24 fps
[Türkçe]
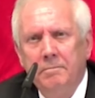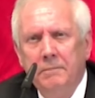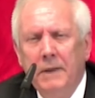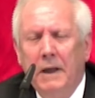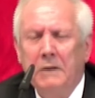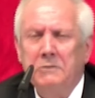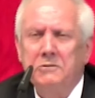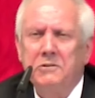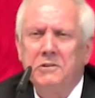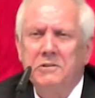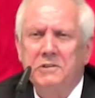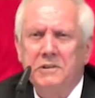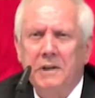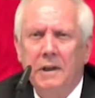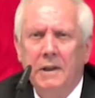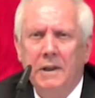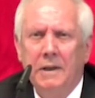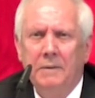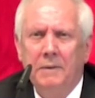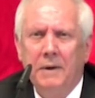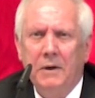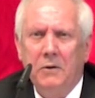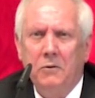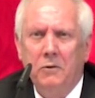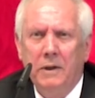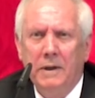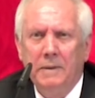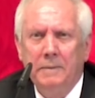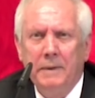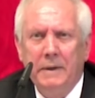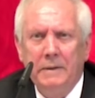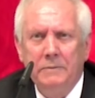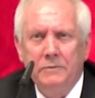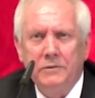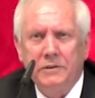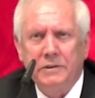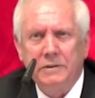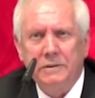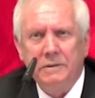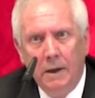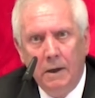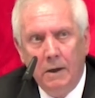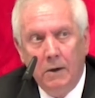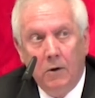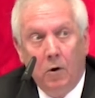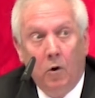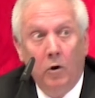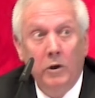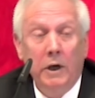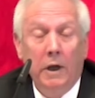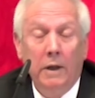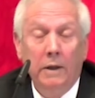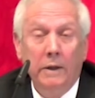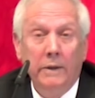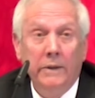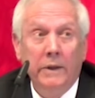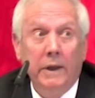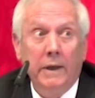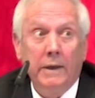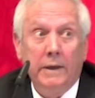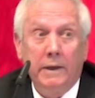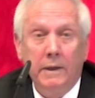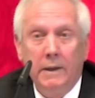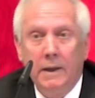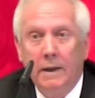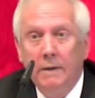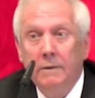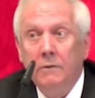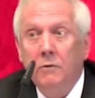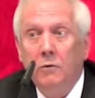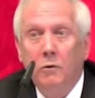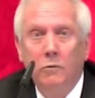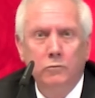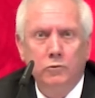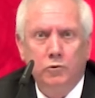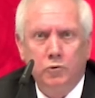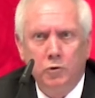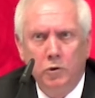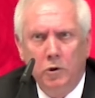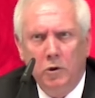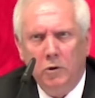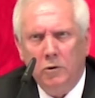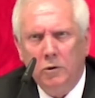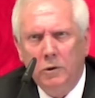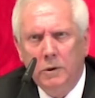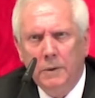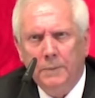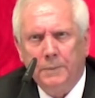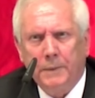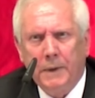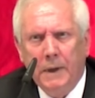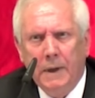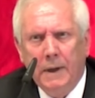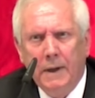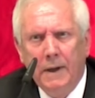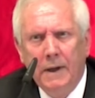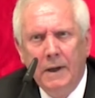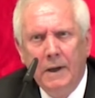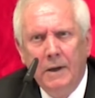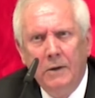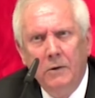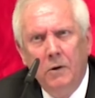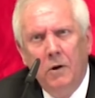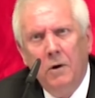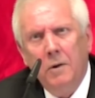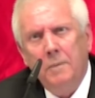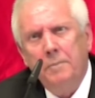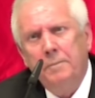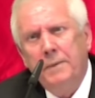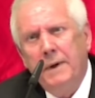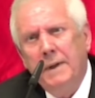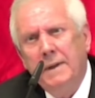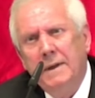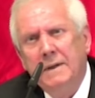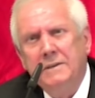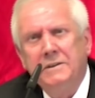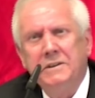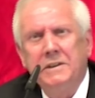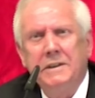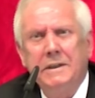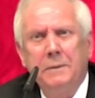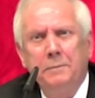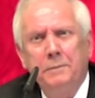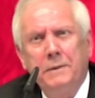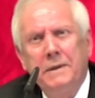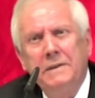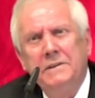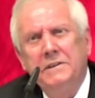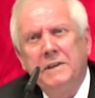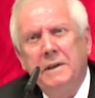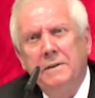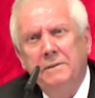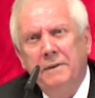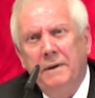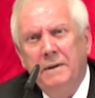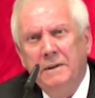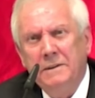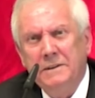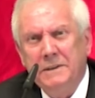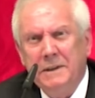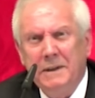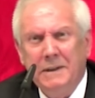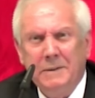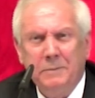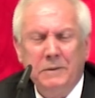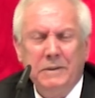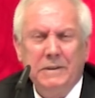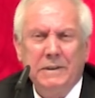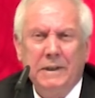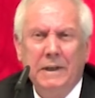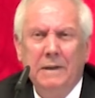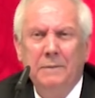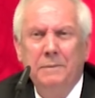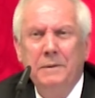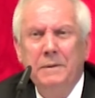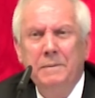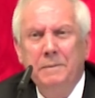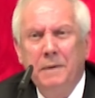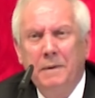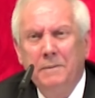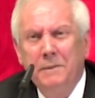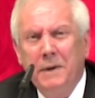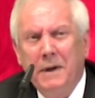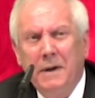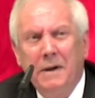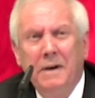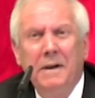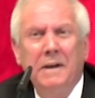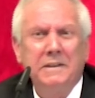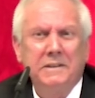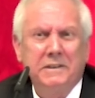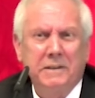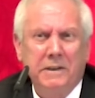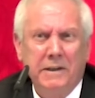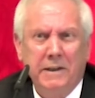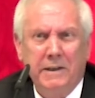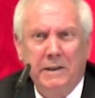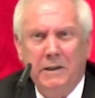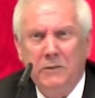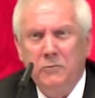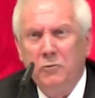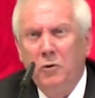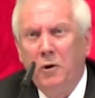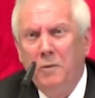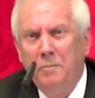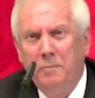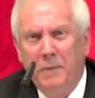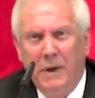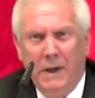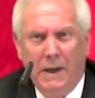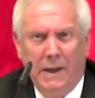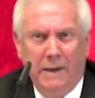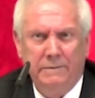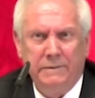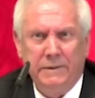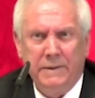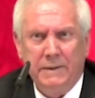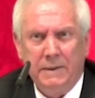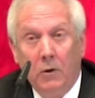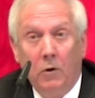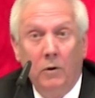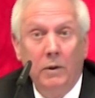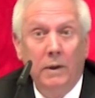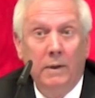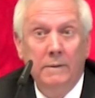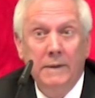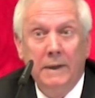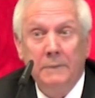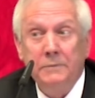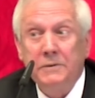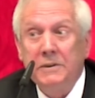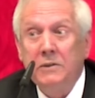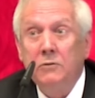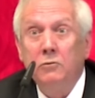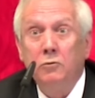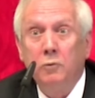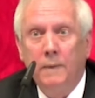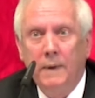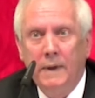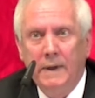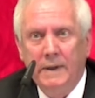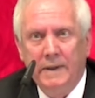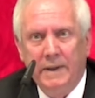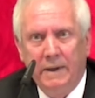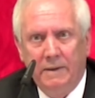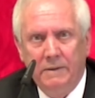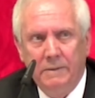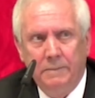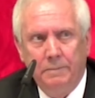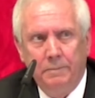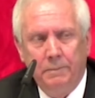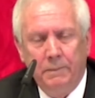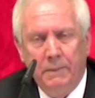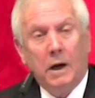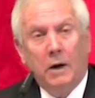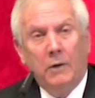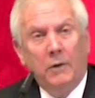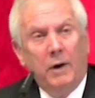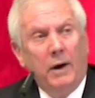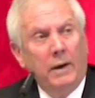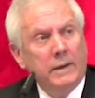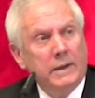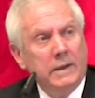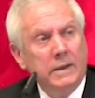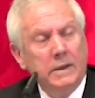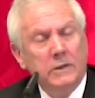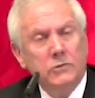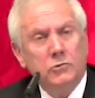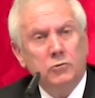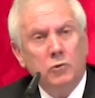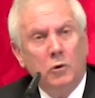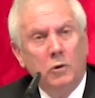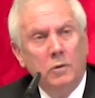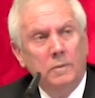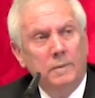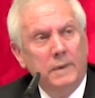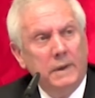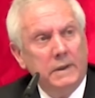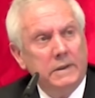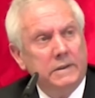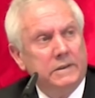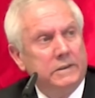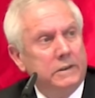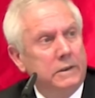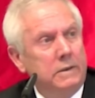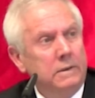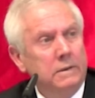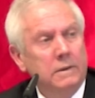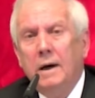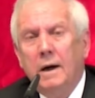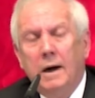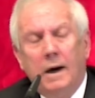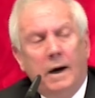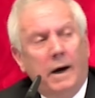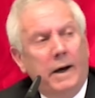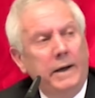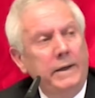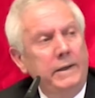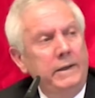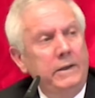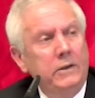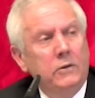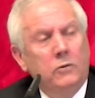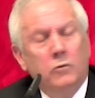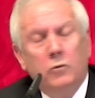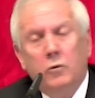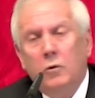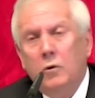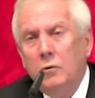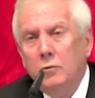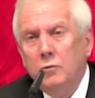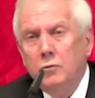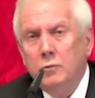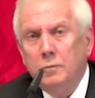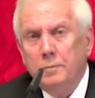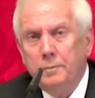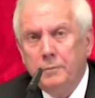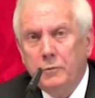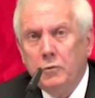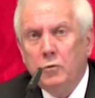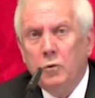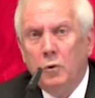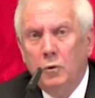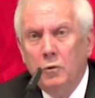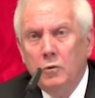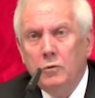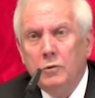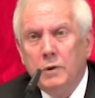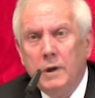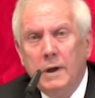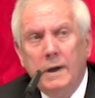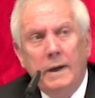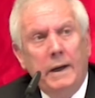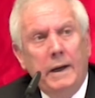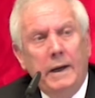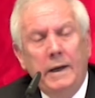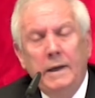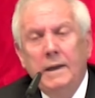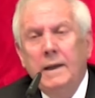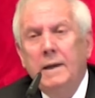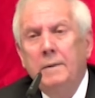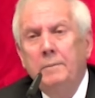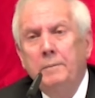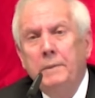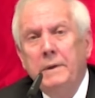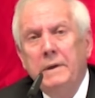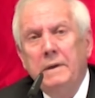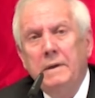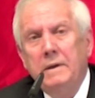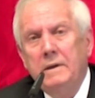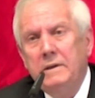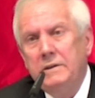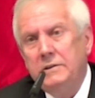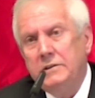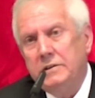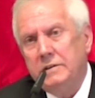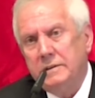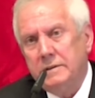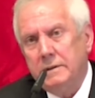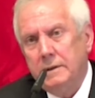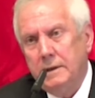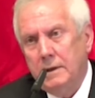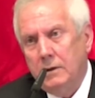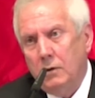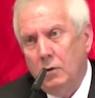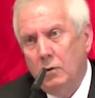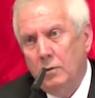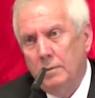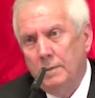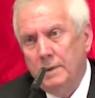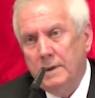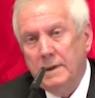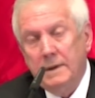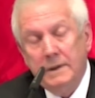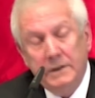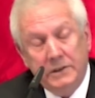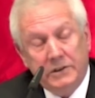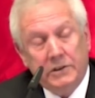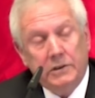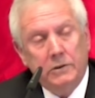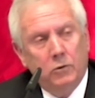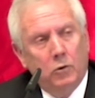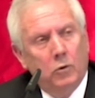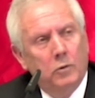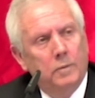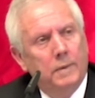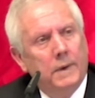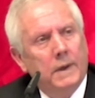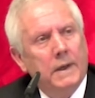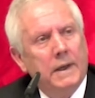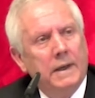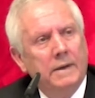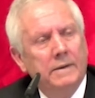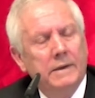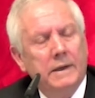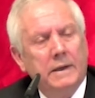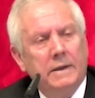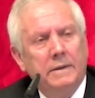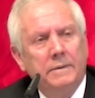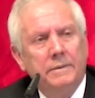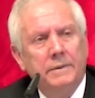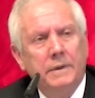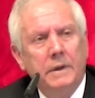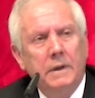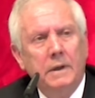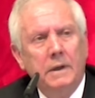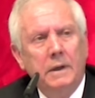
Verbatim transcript: Nasıl sallamak kolay benim için. O yanındakiler konuşuyor kulüpte. Yok bana çıkıp da şey verecekmişler bilmem ne Galatasaray'dan dönmeler. Onları hepsini duman ederim. Dava arkadaşı olmak için aynı konu, konuda eylem birliği içinde olmak, içinde olmak gerekir.